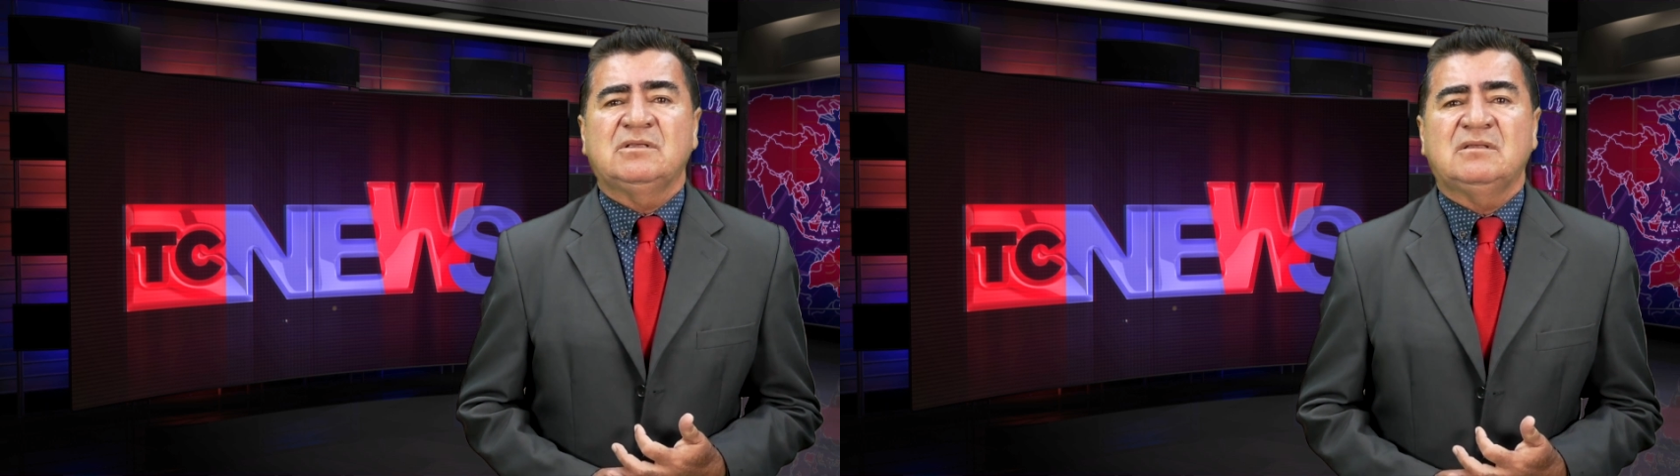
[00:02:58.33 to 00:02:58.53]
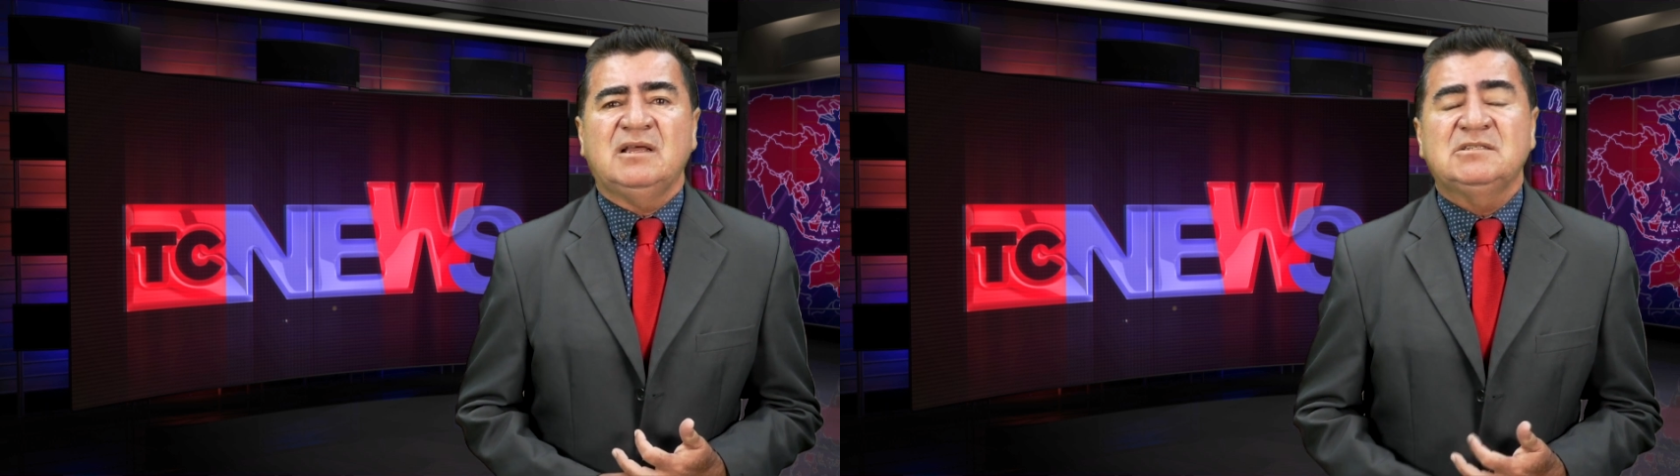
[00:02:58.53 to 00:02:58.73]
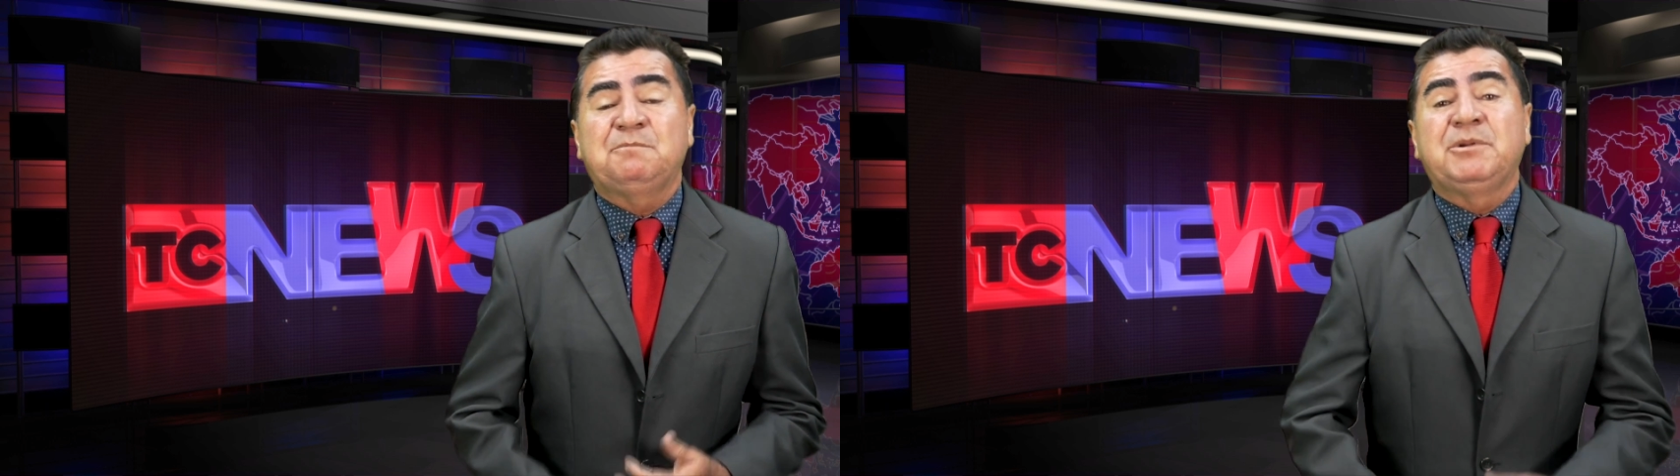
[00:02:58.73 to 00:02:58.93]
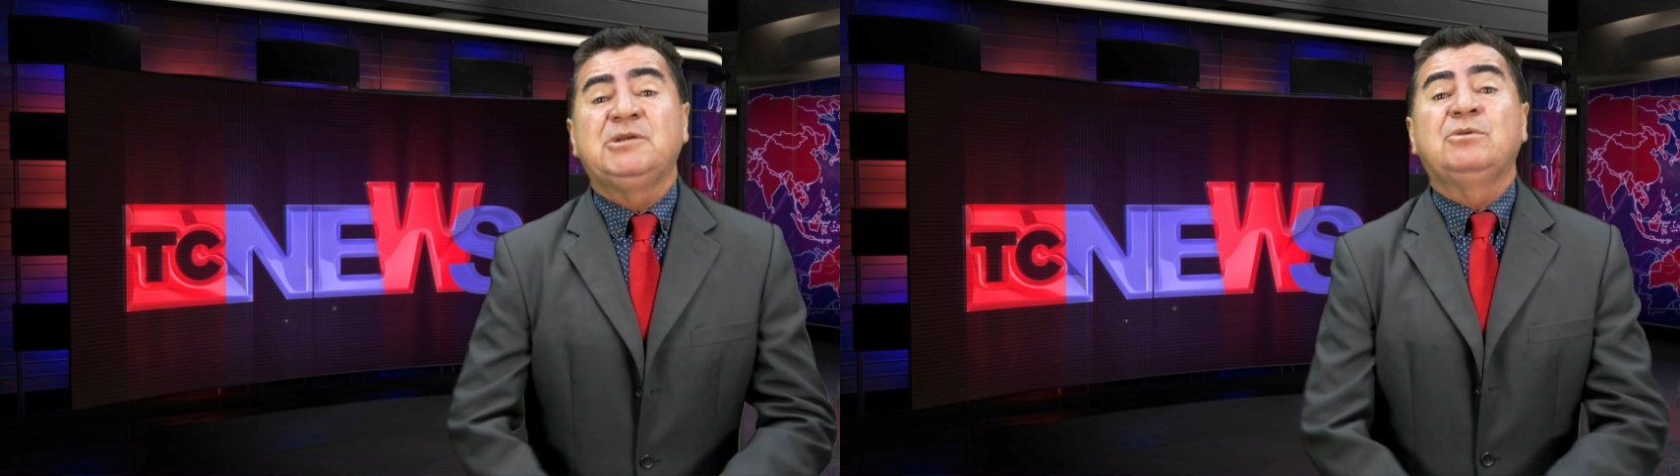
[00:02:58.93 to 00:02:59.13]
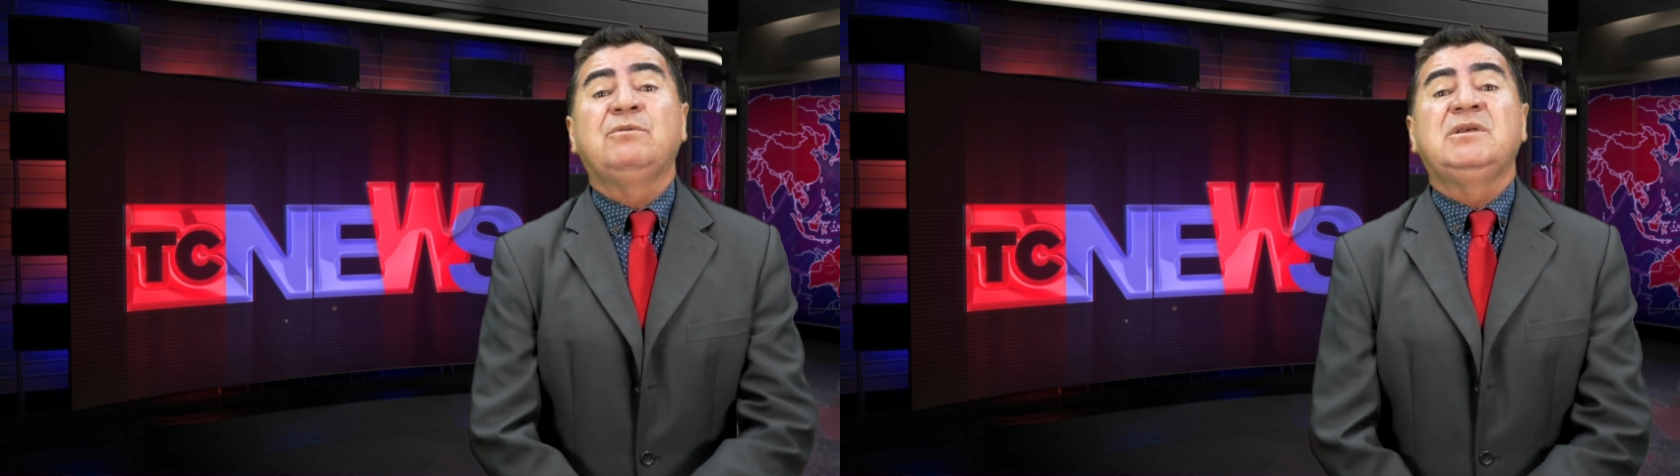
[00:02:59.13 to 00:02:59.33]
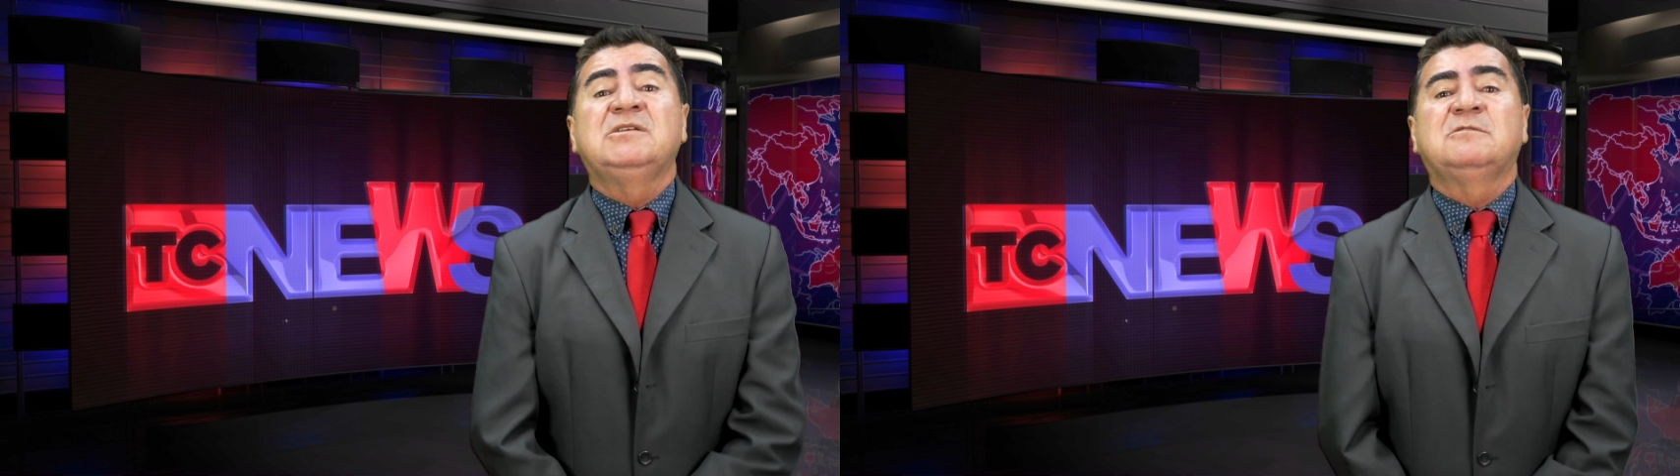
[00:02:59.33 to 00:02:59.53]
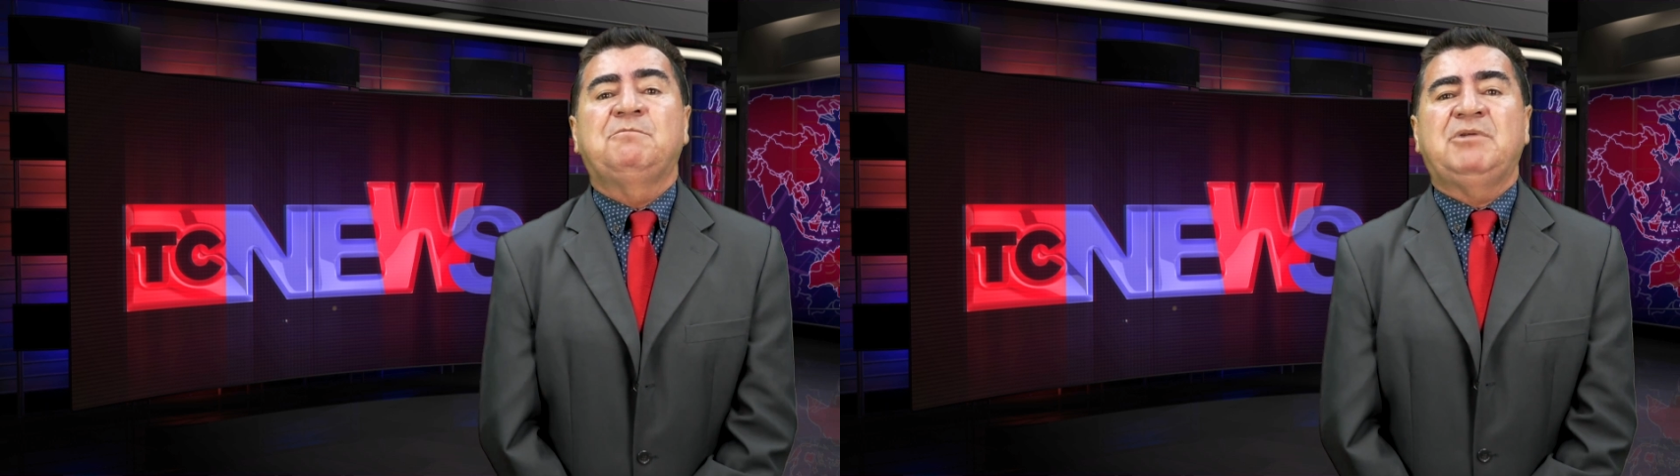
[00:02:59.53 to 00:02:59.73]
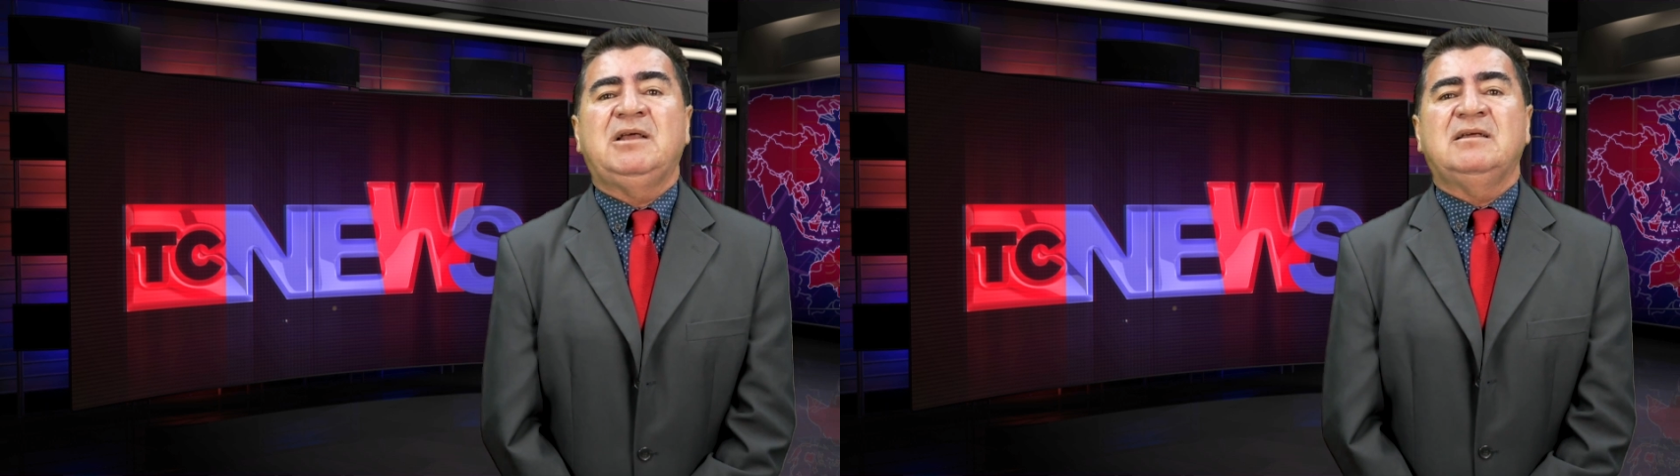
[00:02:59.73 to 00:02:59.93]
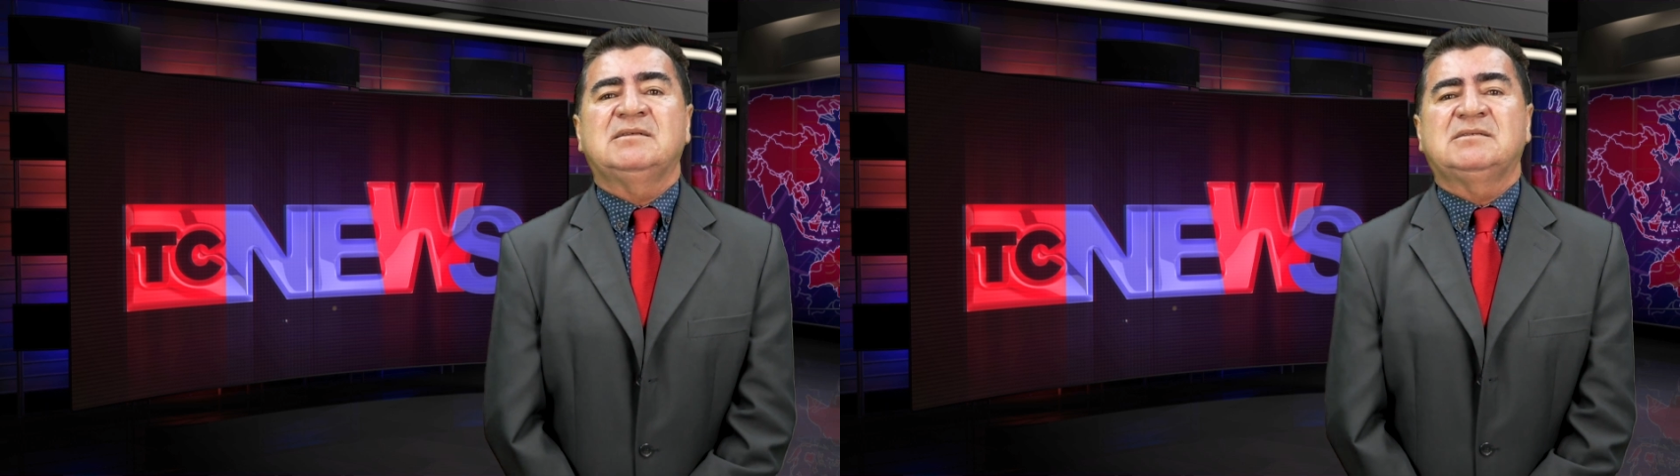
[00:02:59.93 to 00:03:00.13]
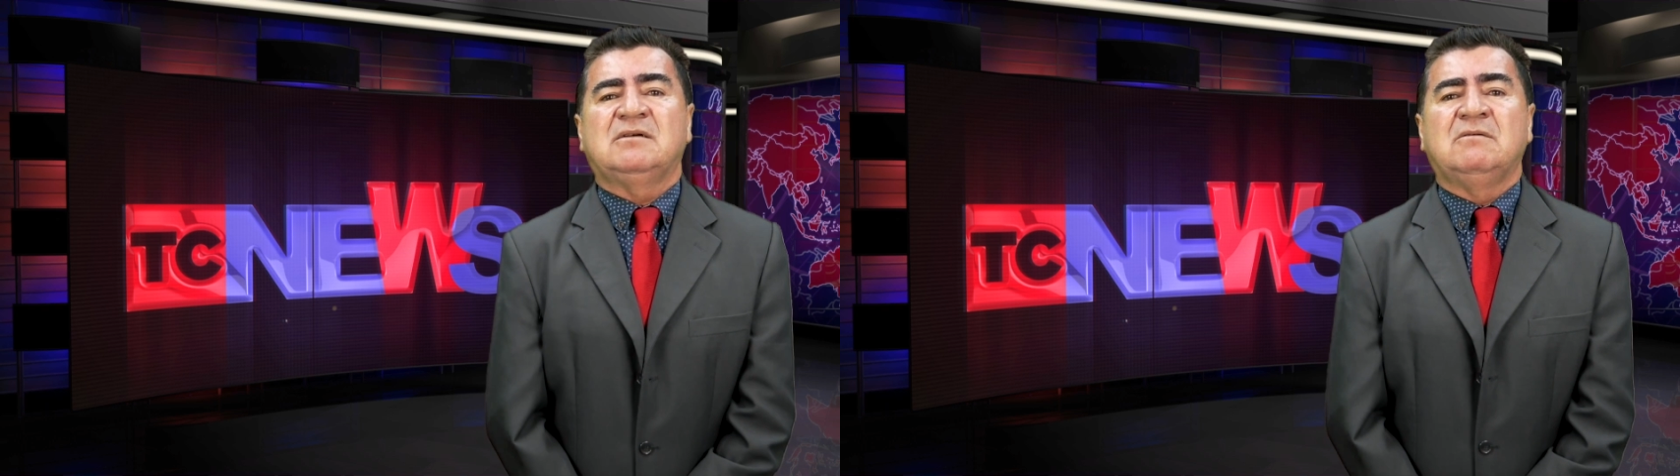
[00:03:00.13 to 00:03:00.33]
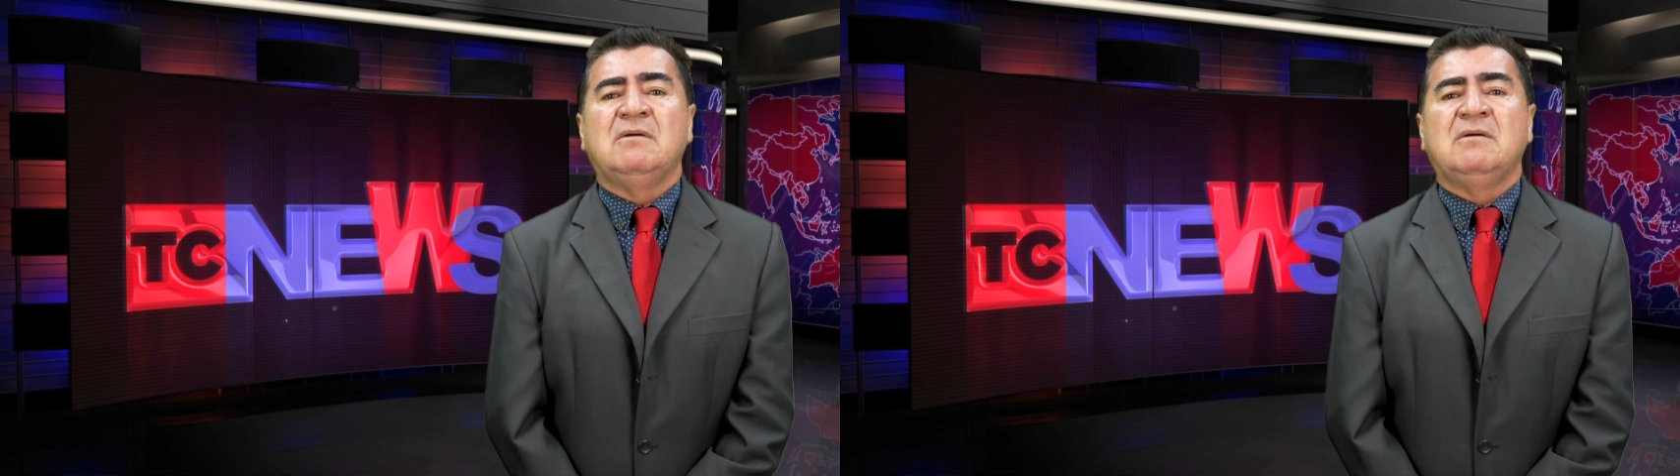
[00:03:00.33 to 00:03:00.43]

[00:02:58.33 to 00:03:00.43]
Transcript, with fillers: traz prejuízo para a nação.